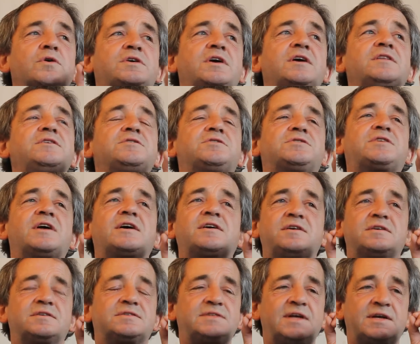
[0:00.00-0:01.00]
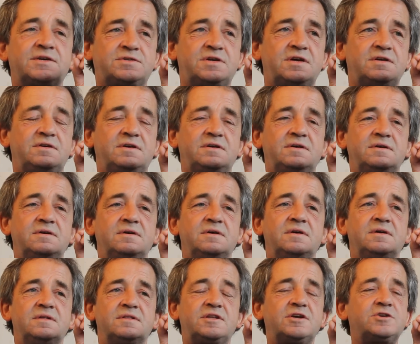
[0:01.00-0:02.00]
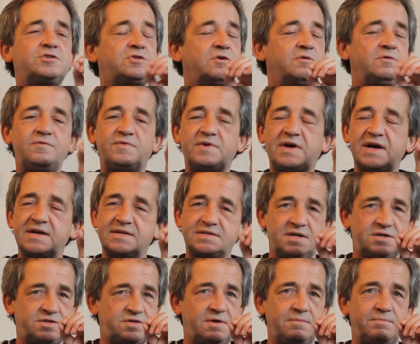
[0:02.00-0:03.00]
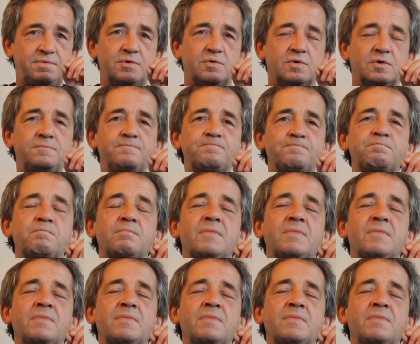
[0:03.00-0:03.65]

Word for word: kiedyś takie zdarzenie, też to w gazecie było,